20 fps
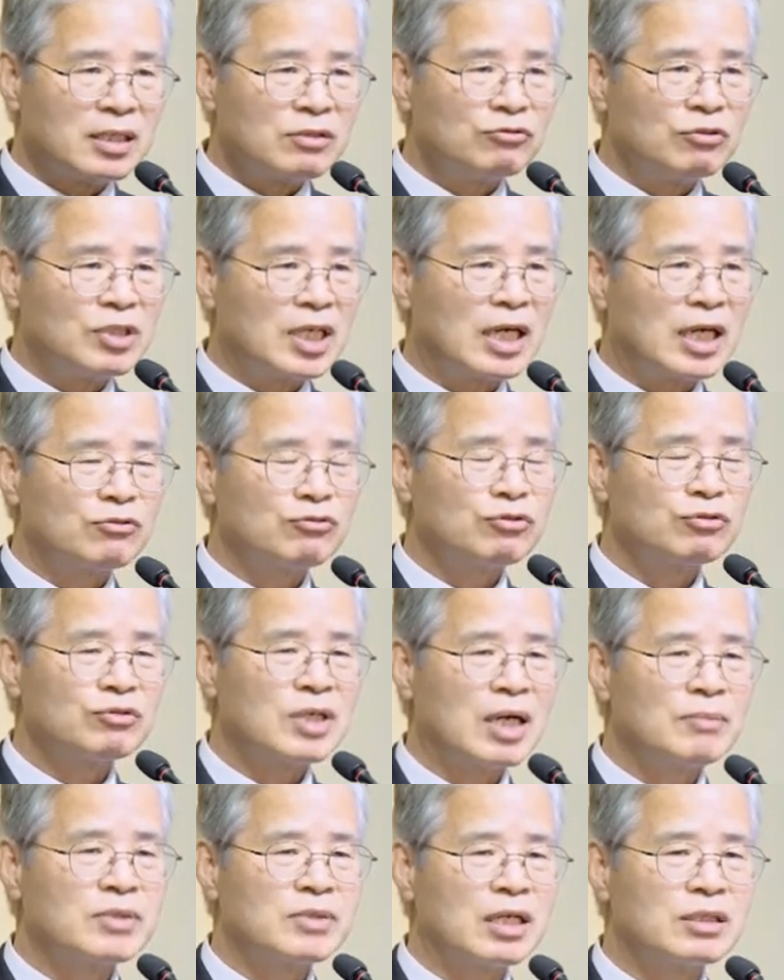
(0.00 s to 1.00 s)
우리가
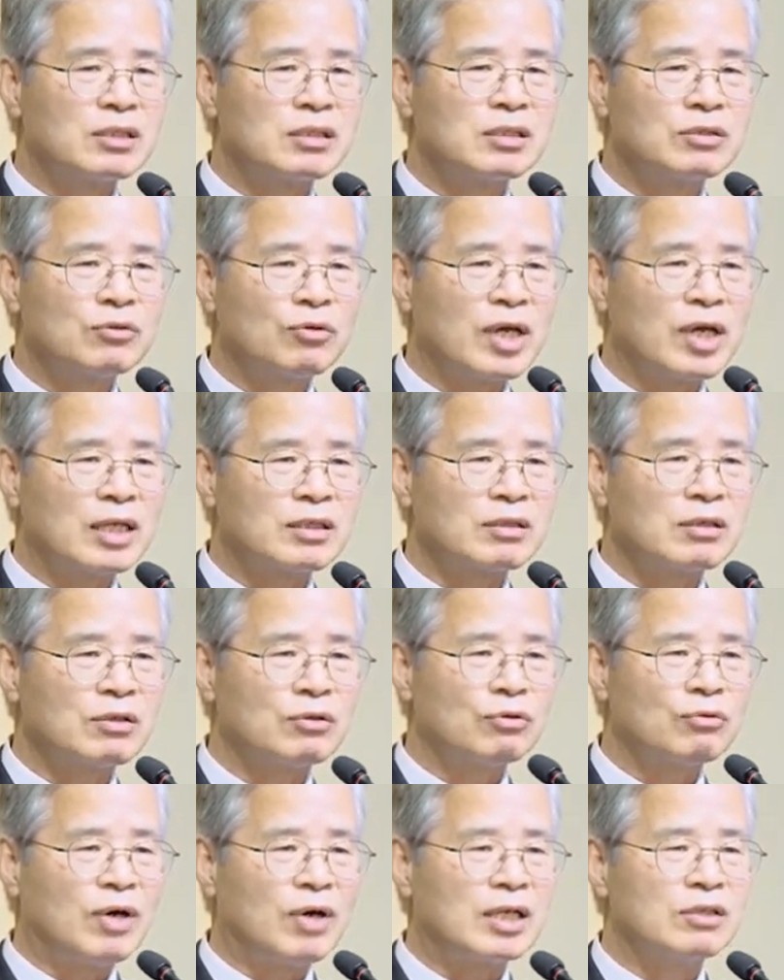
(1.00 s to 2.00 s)
추수감사절을 통해서
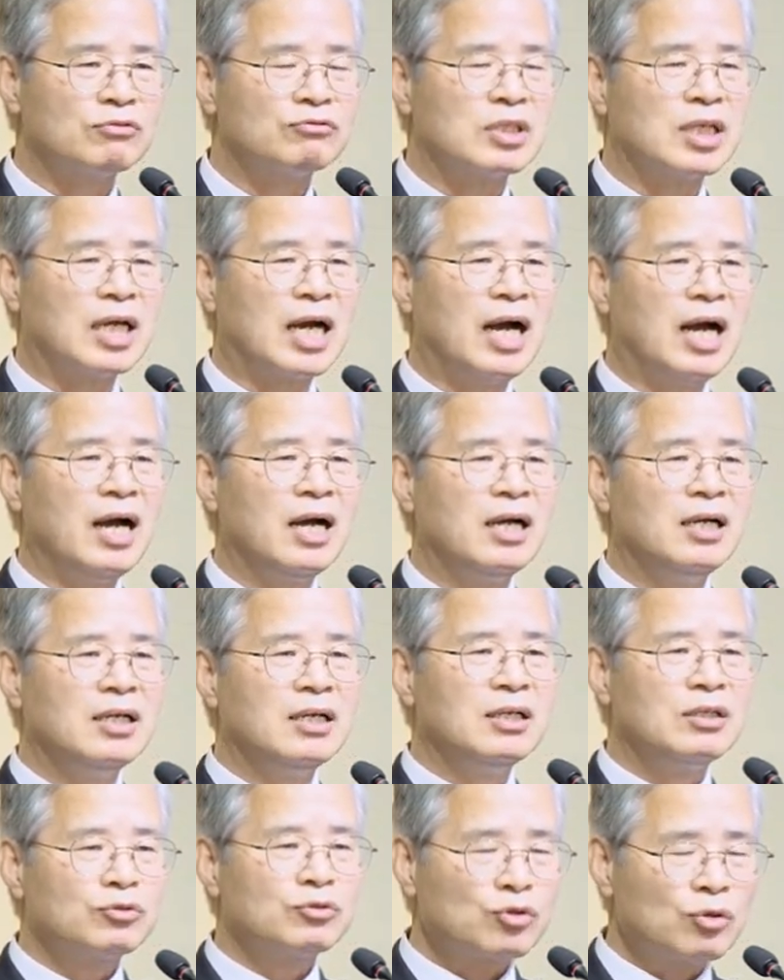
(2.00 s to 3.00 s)
또한 우리가
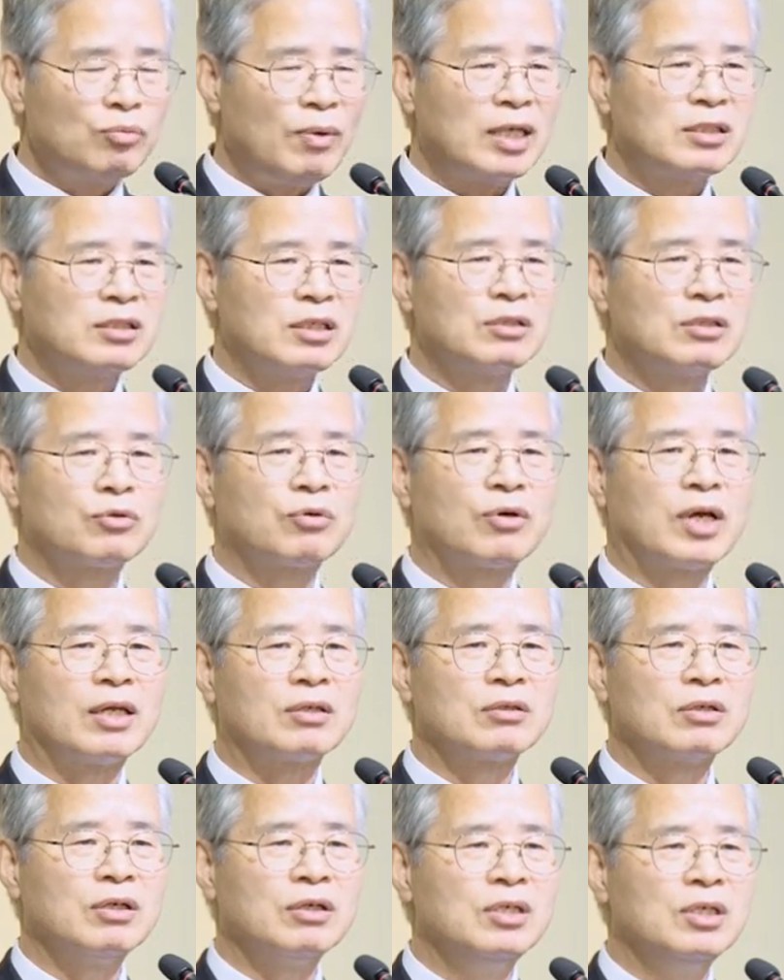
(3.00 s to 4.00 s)
초막절을
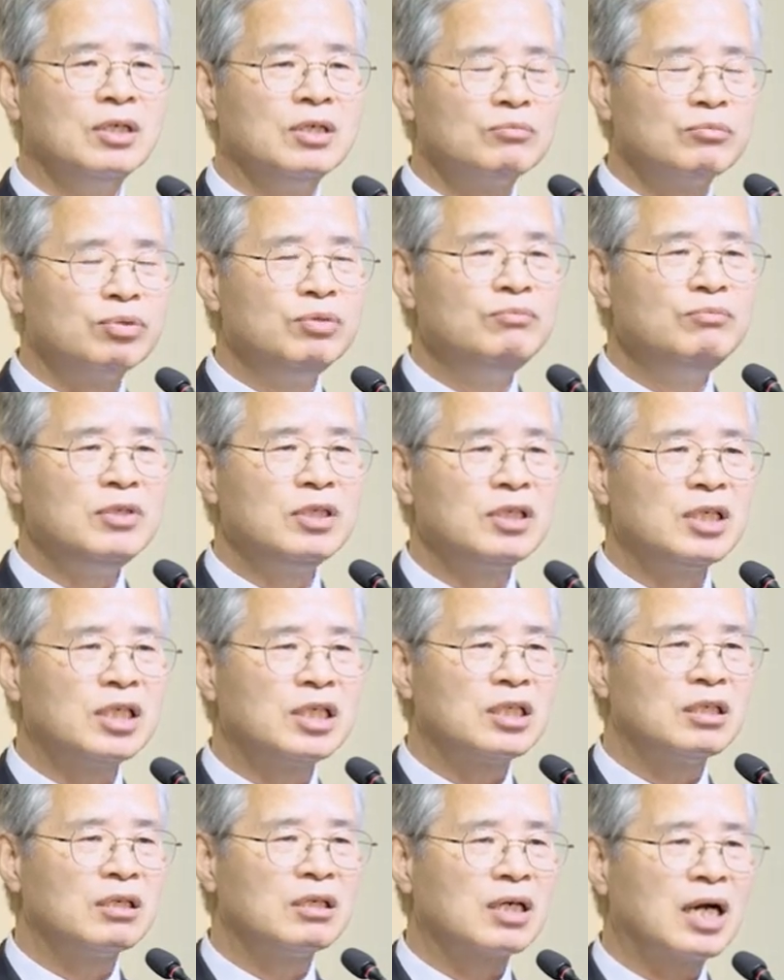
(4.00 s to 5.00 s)
통해서 분명히
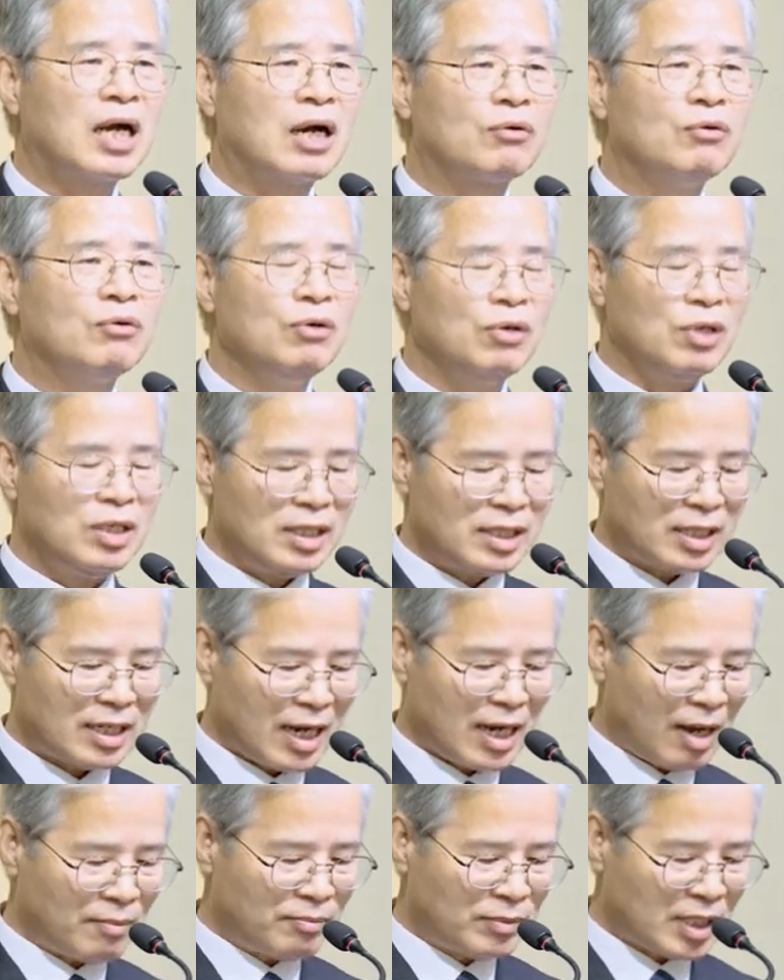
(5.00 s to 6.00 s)
기억하고
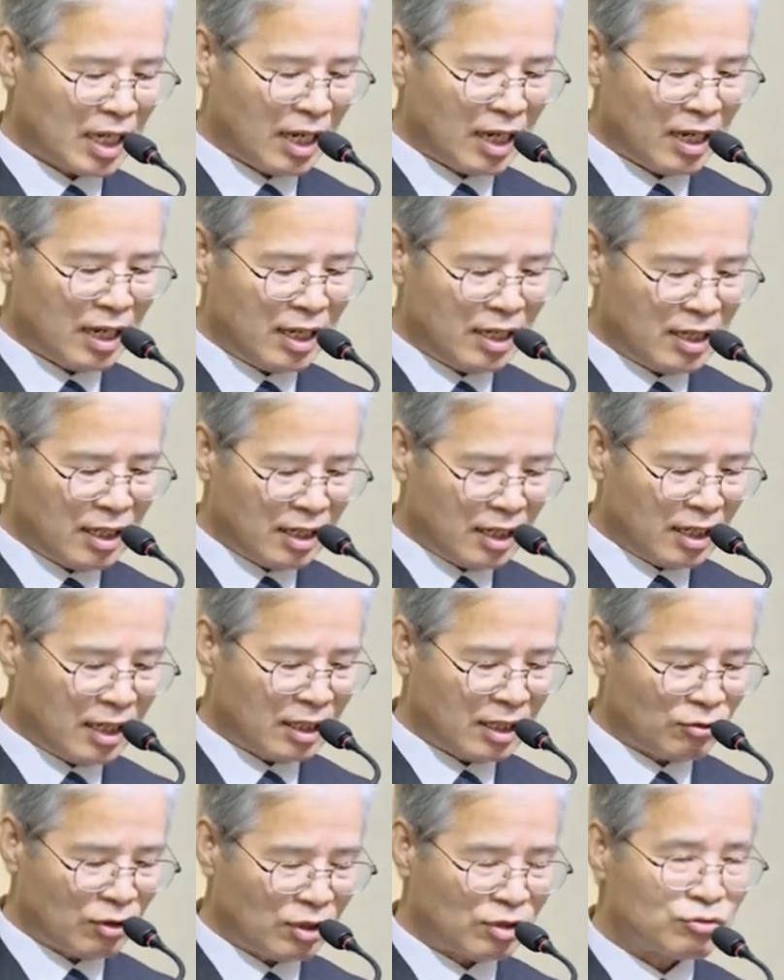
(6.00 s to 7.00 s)

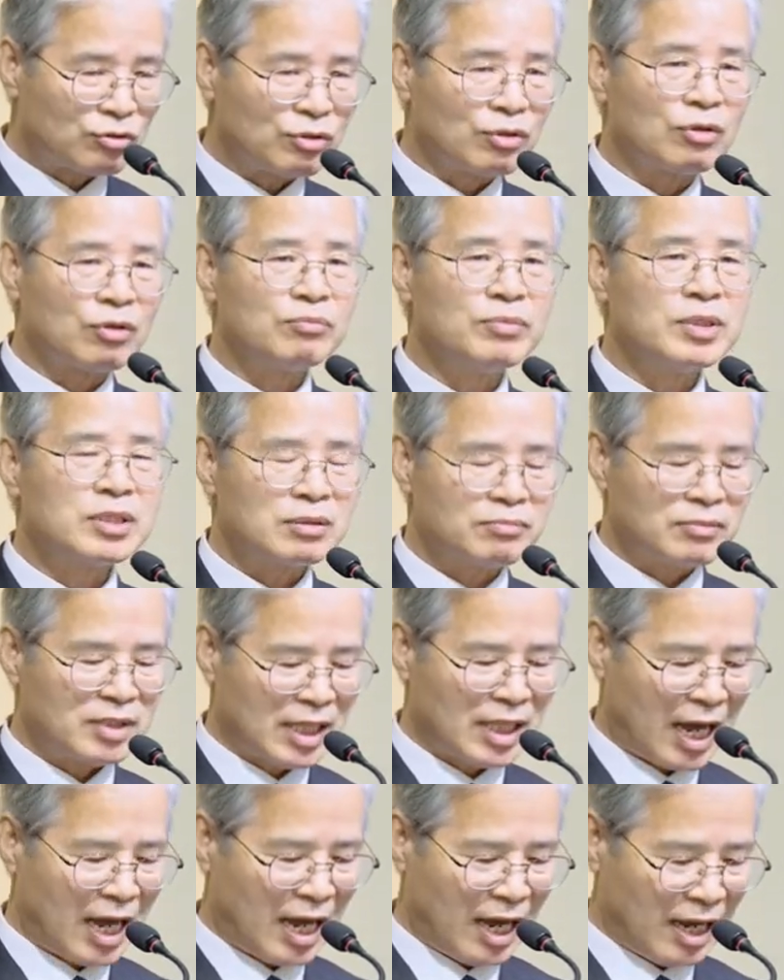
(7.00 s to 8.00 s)
감사해야 되는 줄로
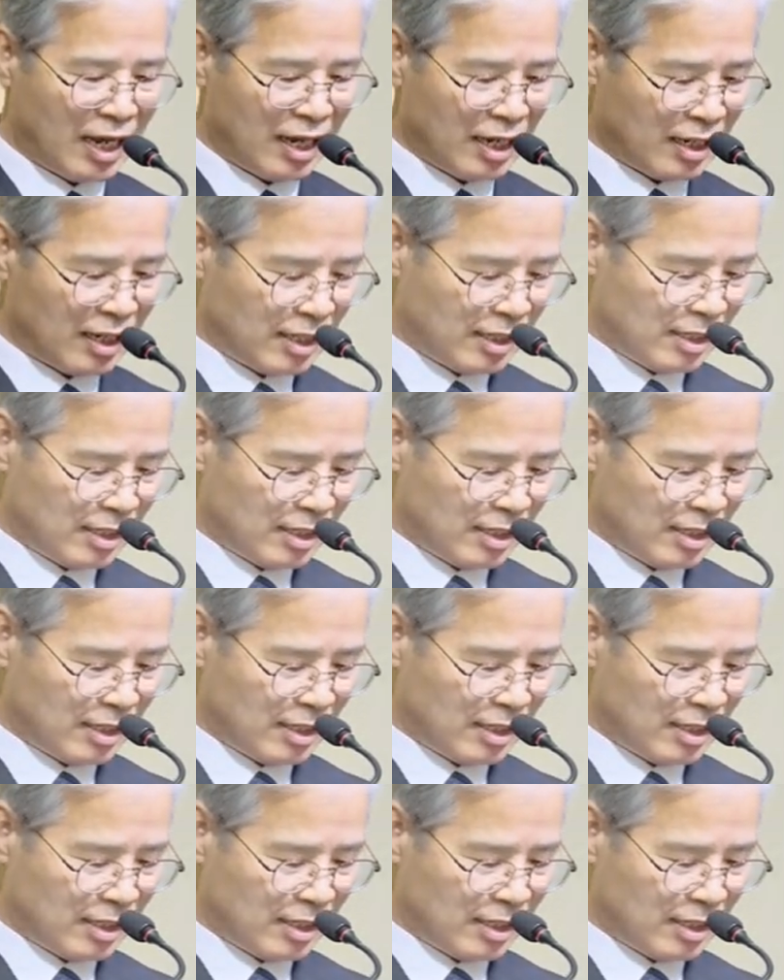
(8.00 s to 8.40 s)
믿습니다.